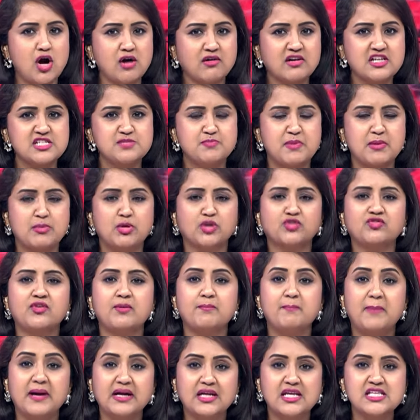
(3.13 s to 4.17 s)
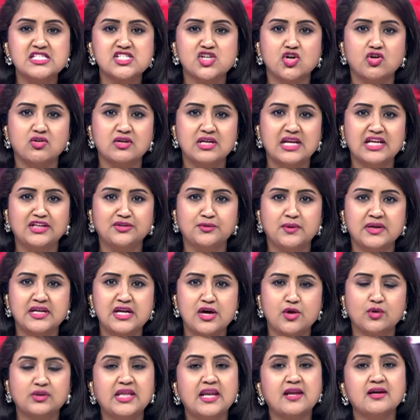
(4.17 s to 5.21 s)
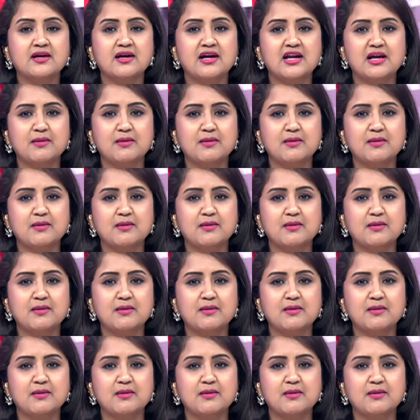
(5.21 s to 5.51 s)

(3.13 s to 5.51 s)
కాంగ్రెస్ ప్రభుత్వం పట్టించుకోవట్లేదు అన్నారు తెలంగాణ